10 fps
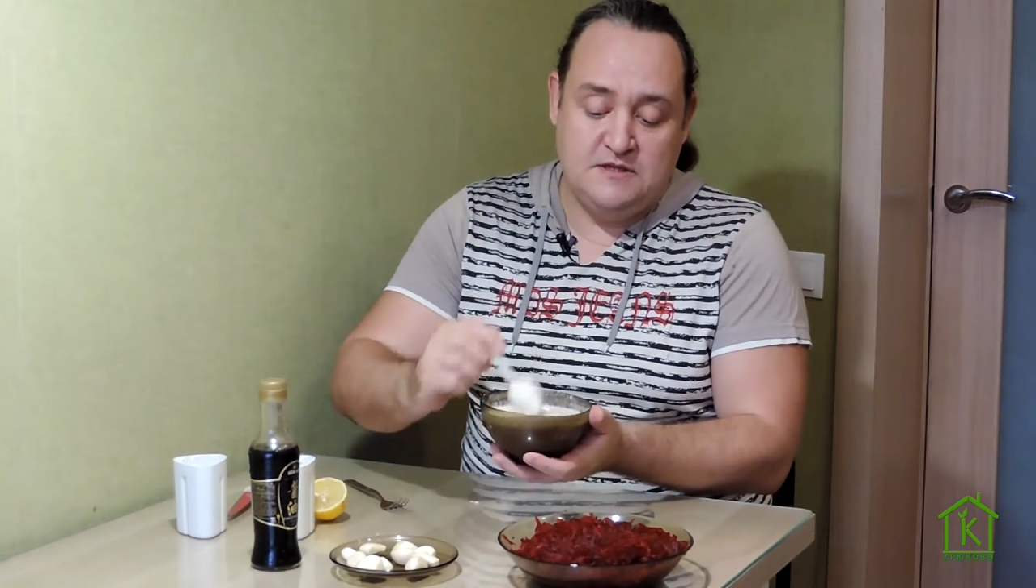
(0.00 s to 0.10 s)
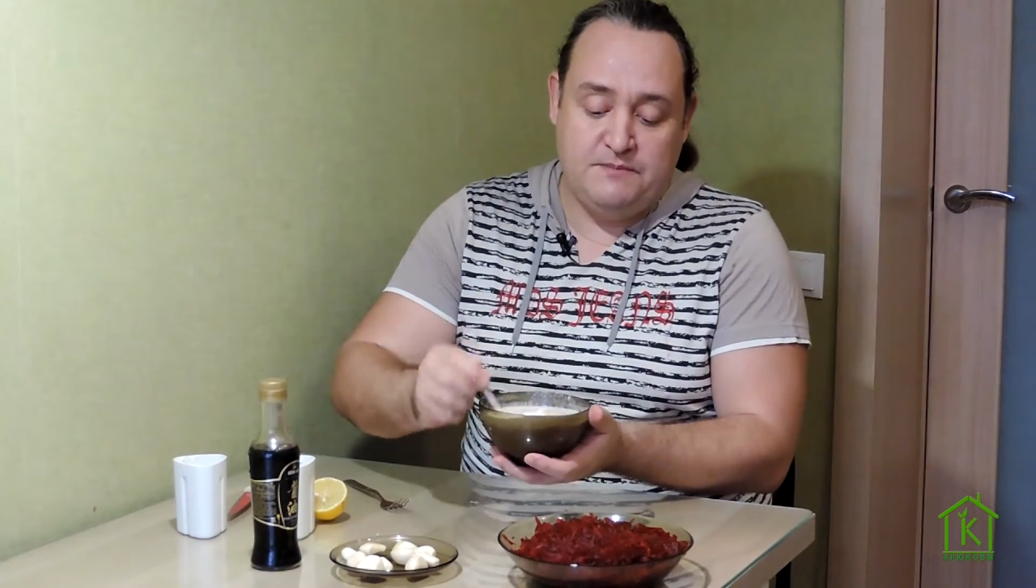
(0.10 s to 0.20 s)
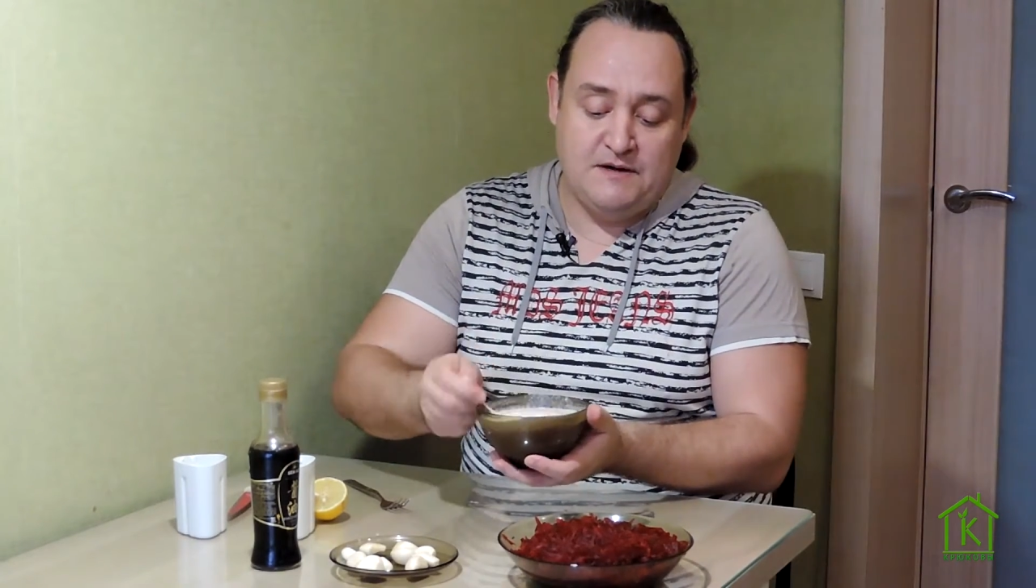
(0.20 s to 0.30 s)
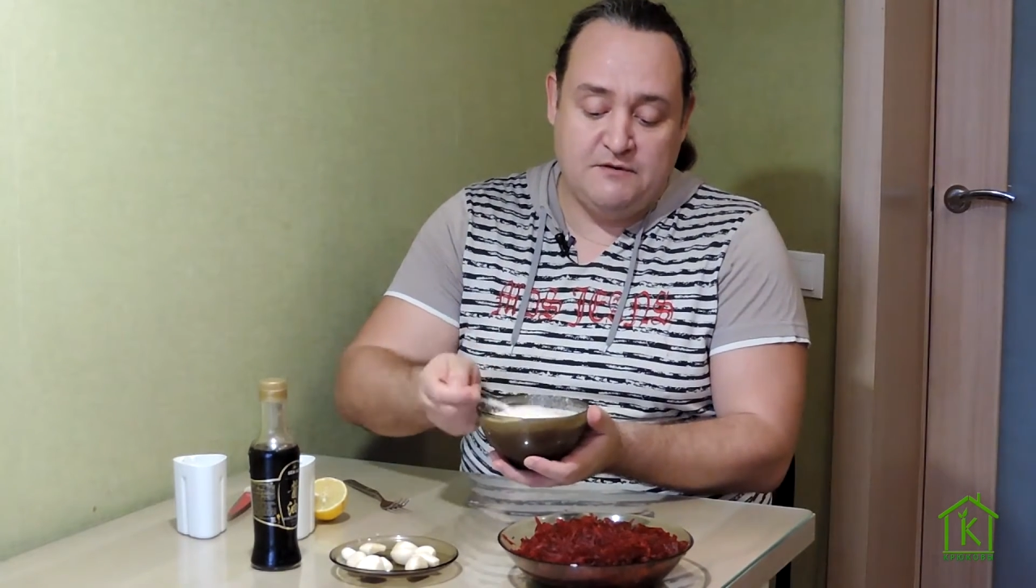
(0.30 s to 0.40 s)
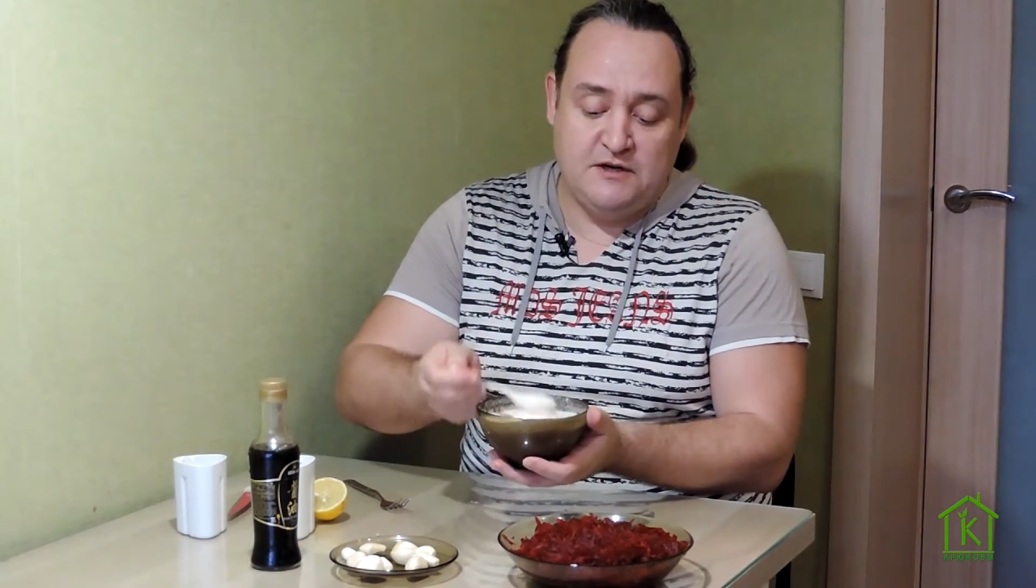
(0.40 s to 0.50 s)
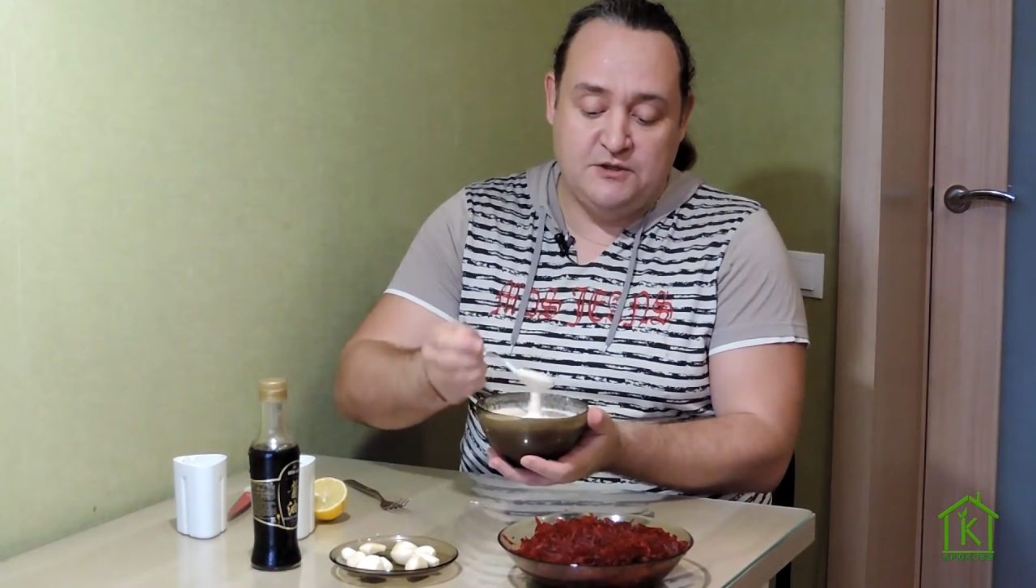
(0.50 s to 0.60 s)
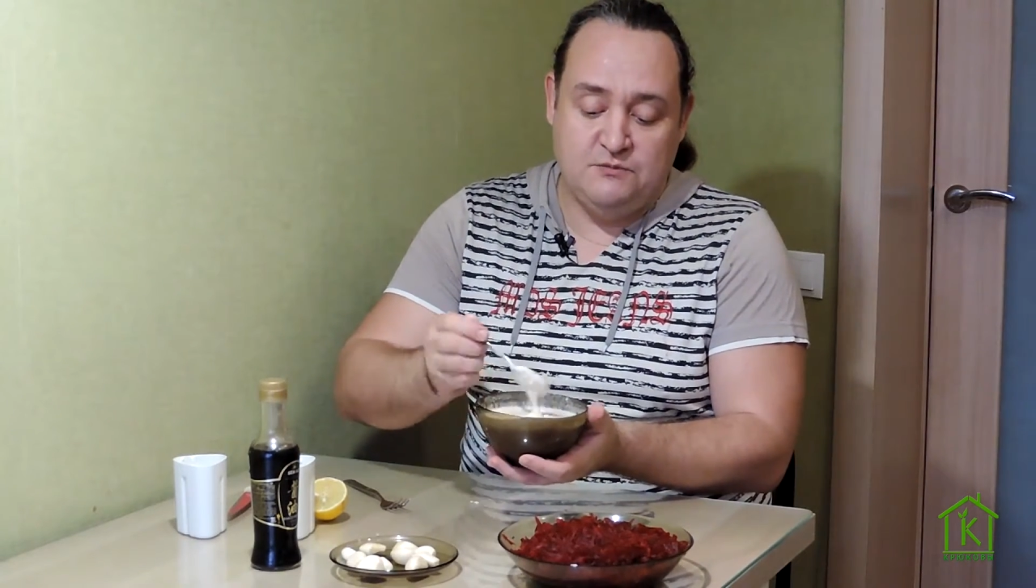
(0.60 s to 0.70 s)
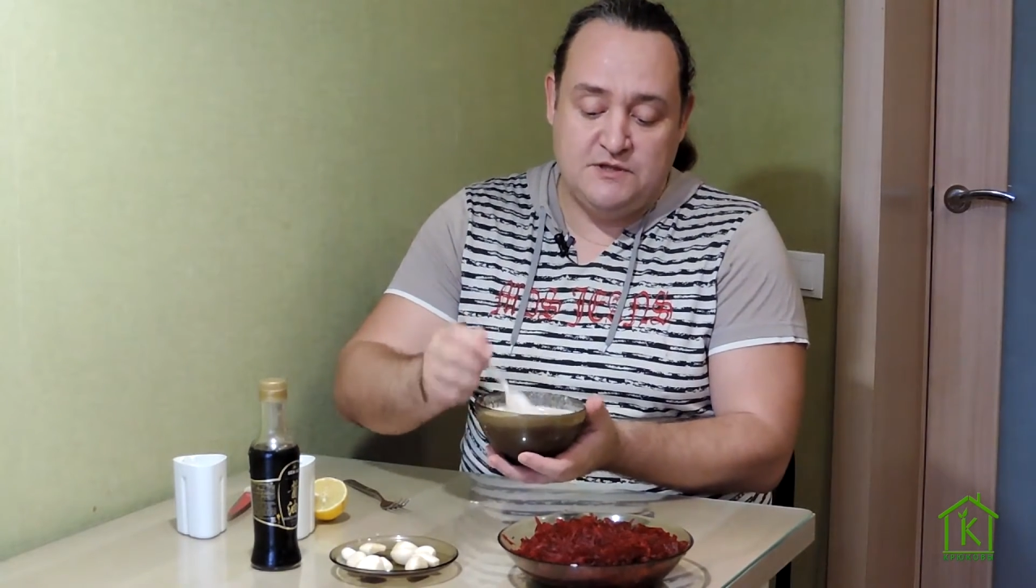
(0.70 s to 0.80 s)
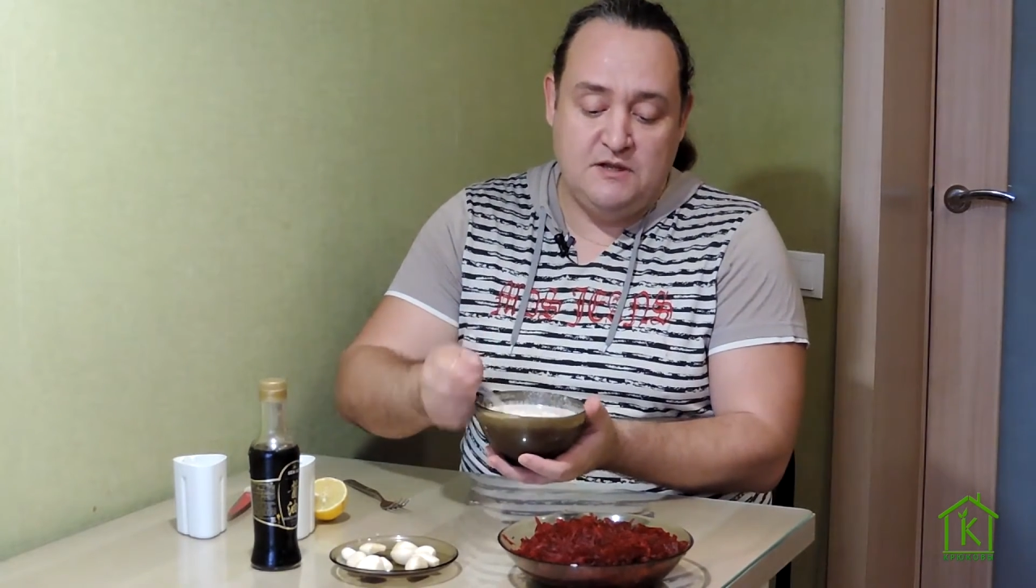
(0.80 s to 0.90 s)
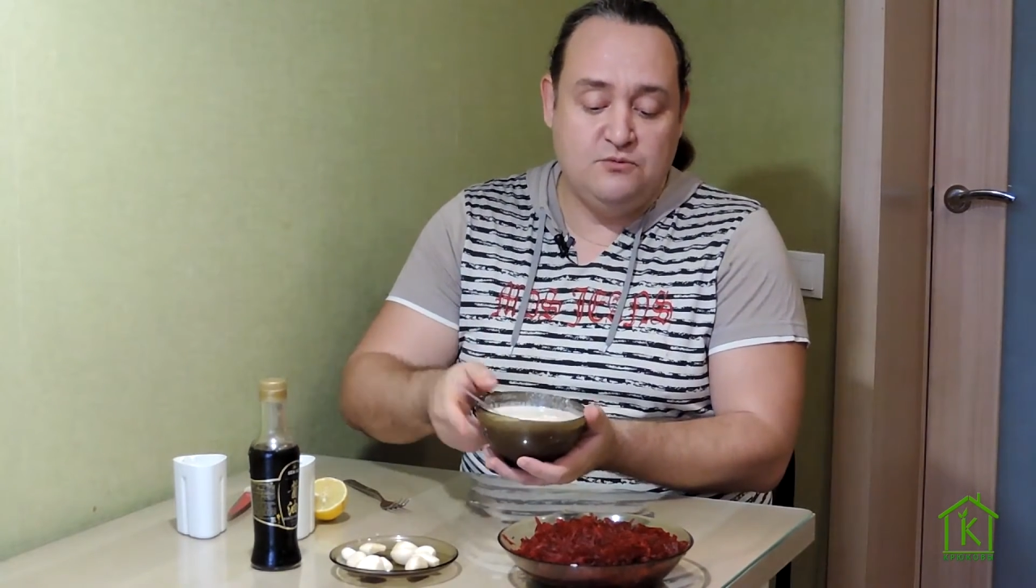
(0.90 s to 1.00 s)
заправка к
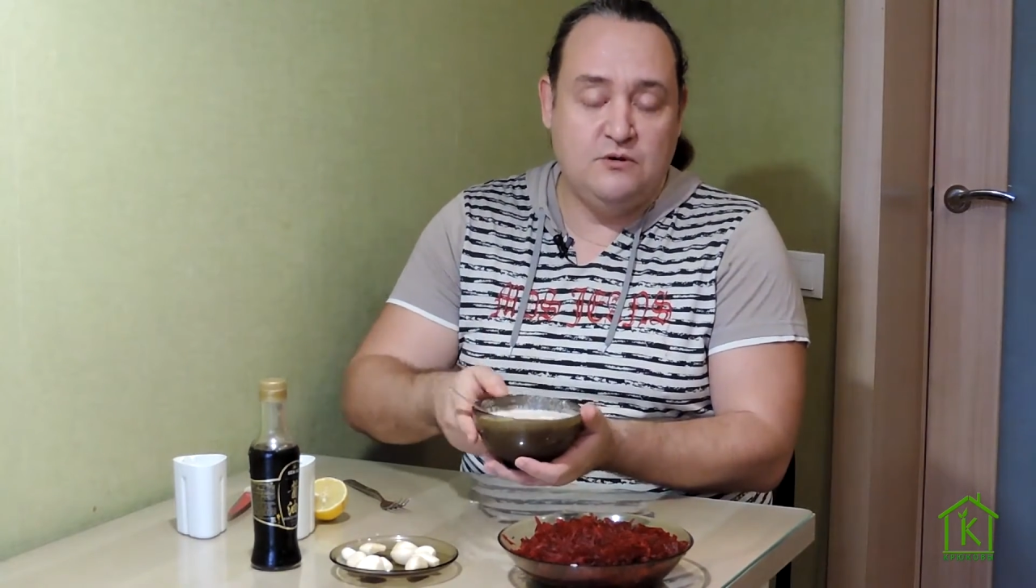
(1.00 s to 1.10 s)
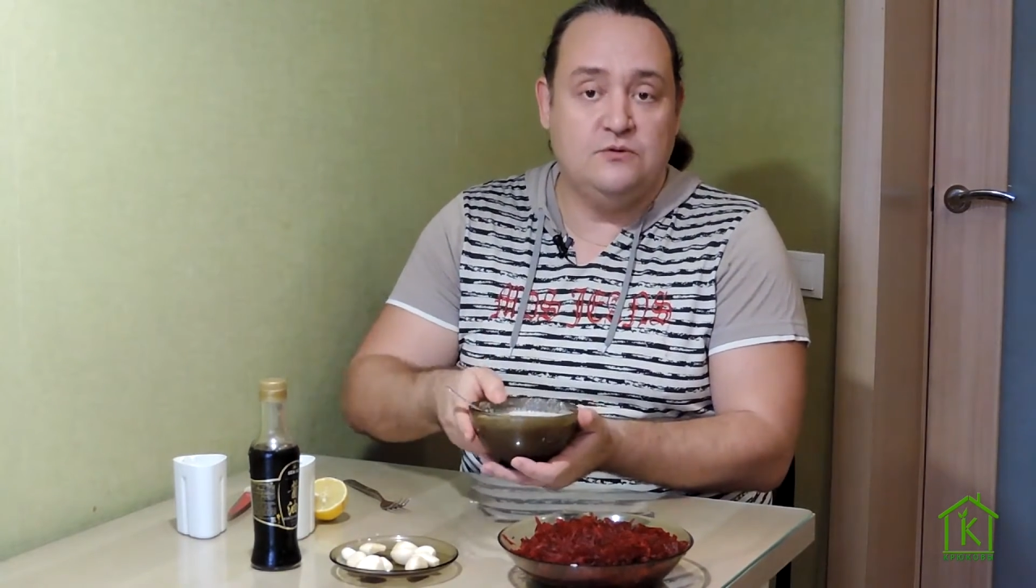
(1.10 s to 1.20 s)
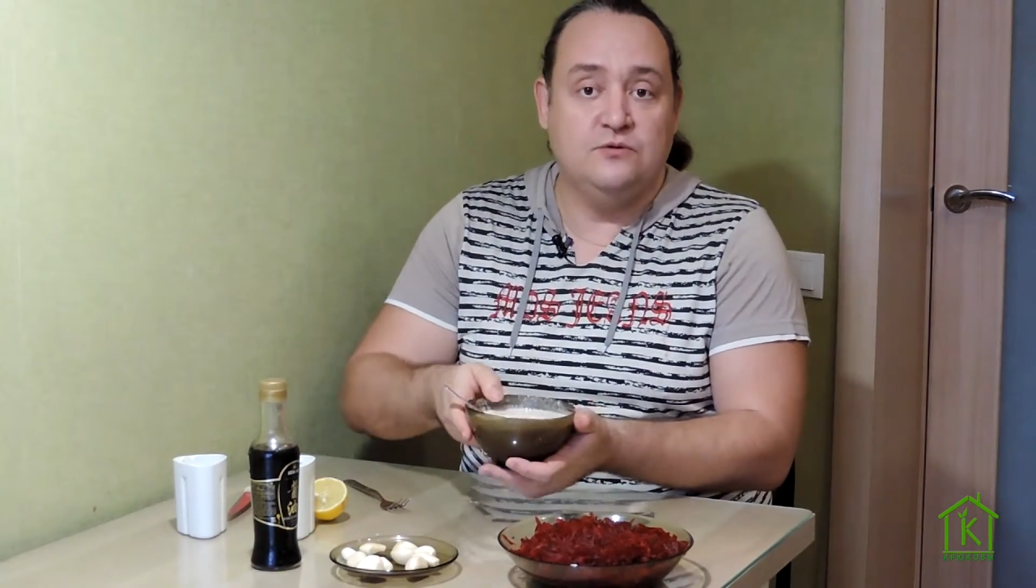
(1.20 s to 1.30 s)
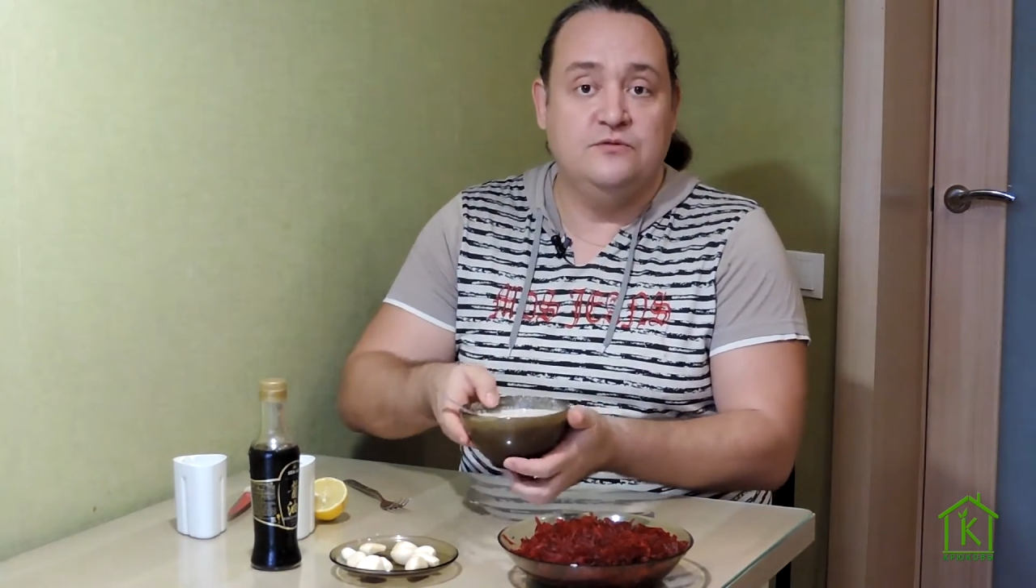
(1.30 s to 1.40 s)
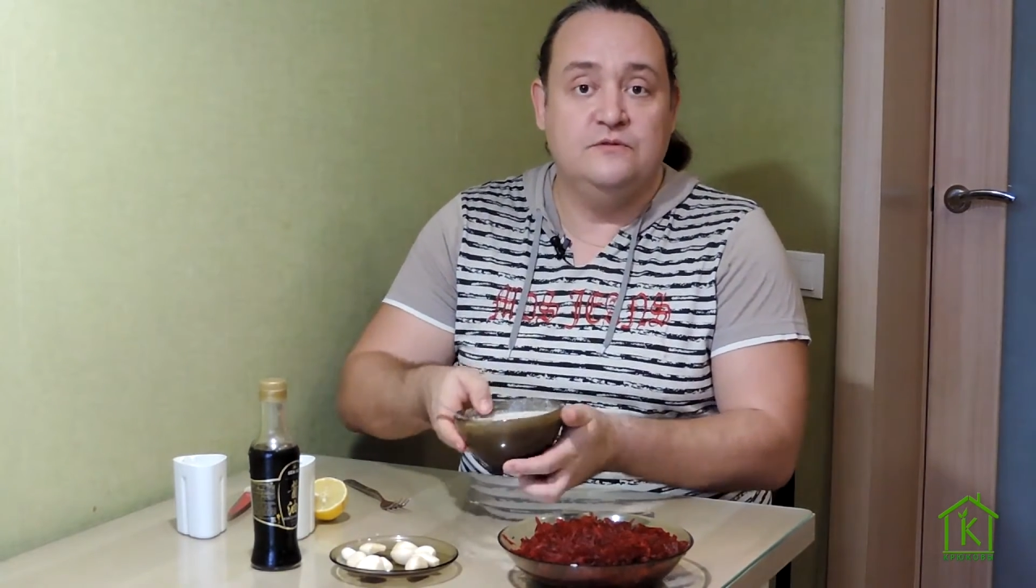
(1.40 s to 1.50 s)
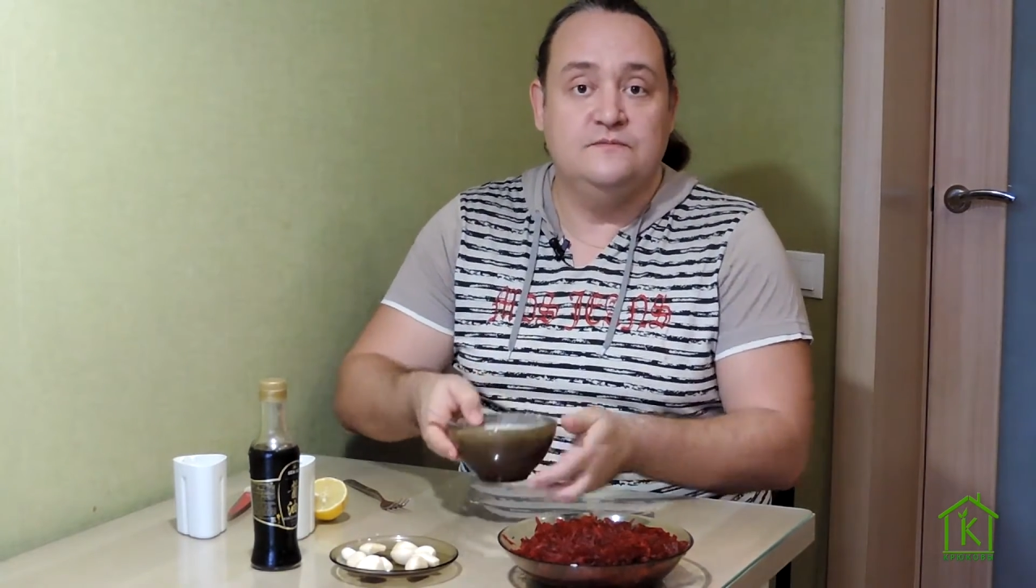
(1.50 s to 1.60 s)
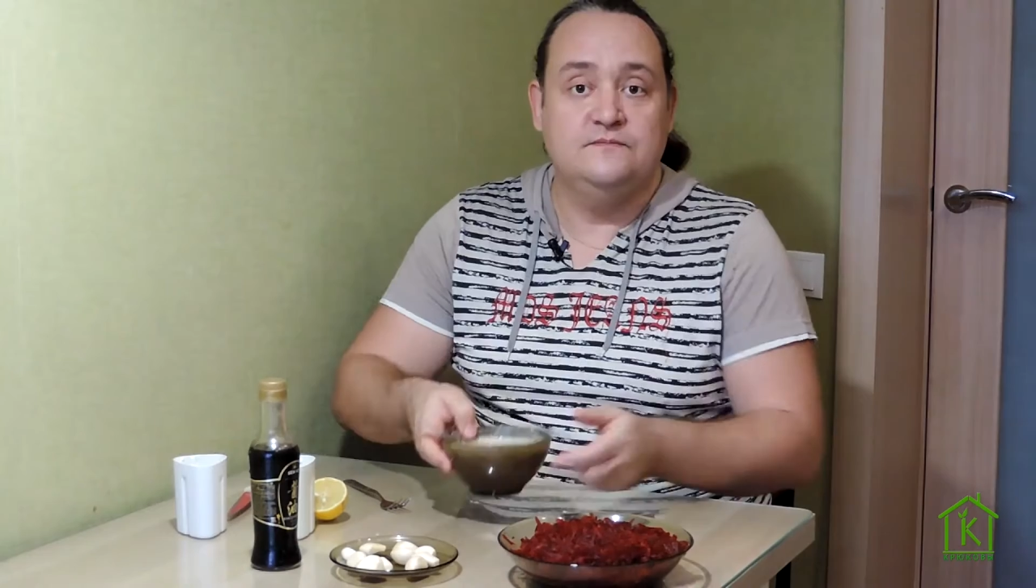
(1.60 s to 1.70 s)
этому салату готов.